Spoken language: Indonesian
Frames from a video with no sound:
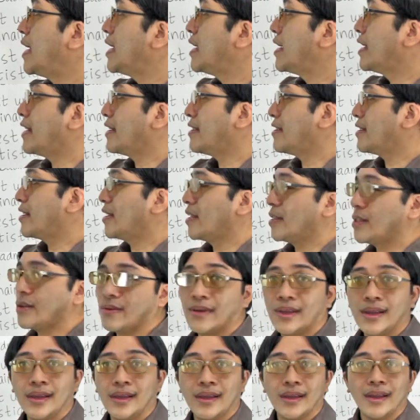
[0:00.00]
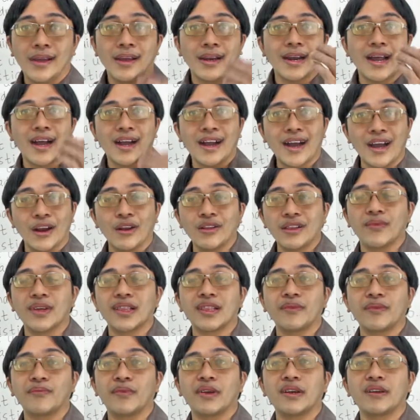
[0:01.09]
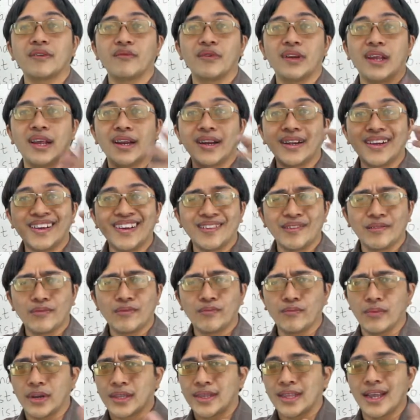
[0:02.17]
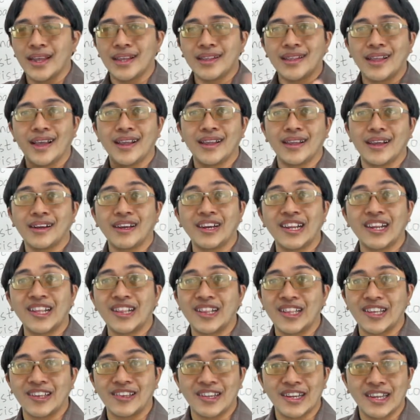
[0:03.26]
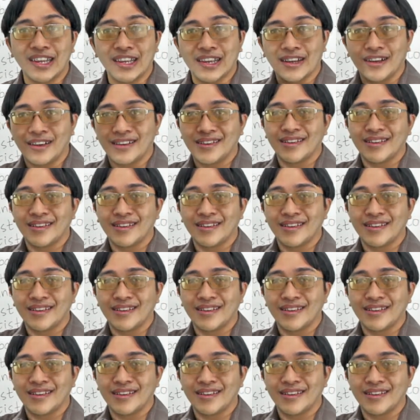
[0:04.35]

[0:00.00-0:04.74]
Inggris. Nah, kalau teman-teman kemudian bertanya-tanya kritis nih,